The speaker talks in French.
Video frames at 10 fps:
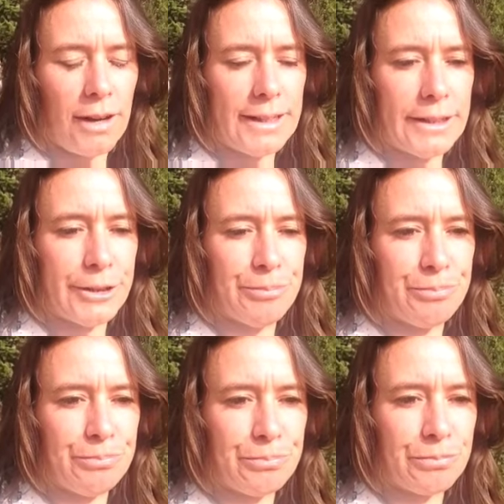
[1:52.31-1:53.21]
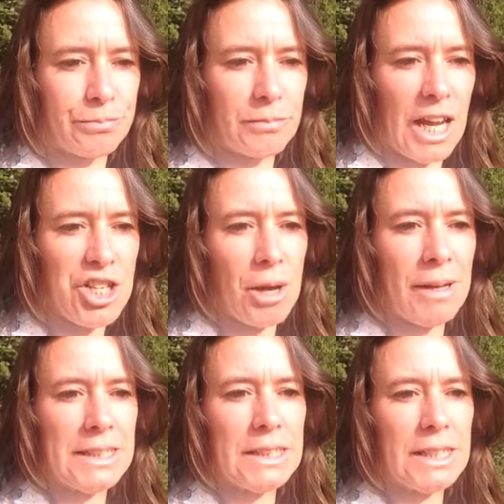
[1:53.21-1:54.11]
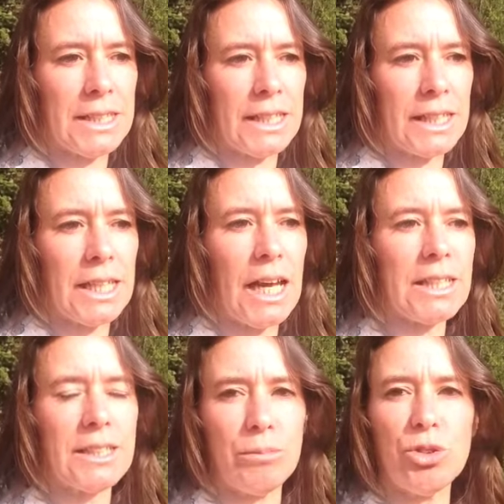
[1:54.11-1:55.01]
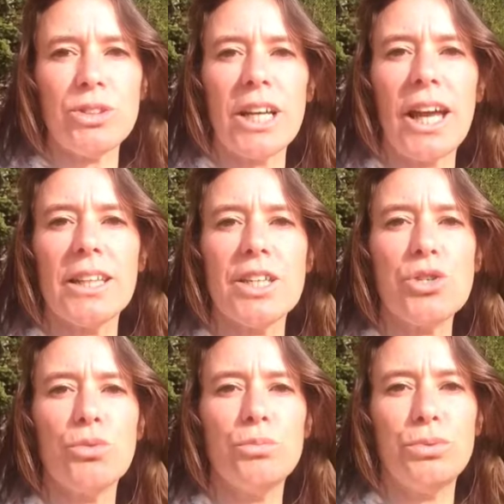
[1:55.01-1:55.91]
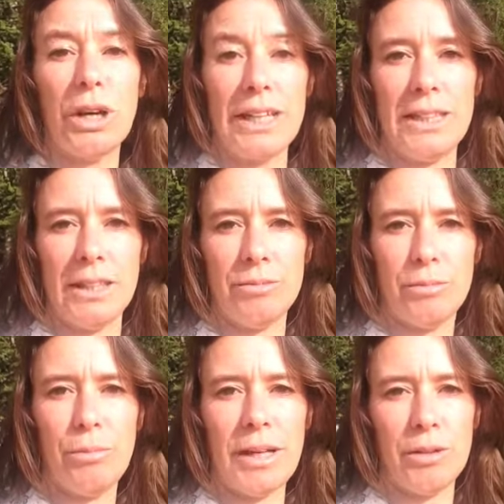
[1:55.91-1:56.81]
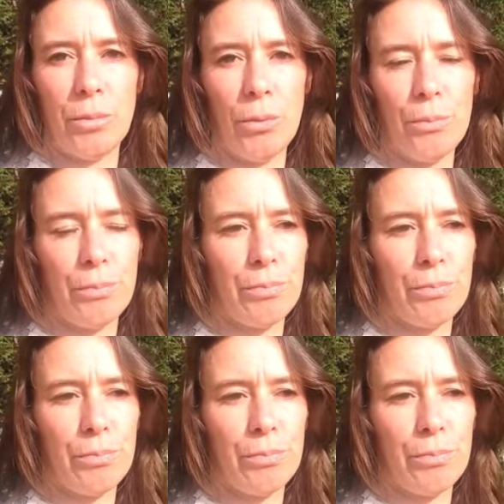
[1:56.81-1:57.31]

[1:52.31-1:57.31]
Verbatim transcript: Euh, un chaman, c'est un être qui accepte son incarnation pour aider pleinement,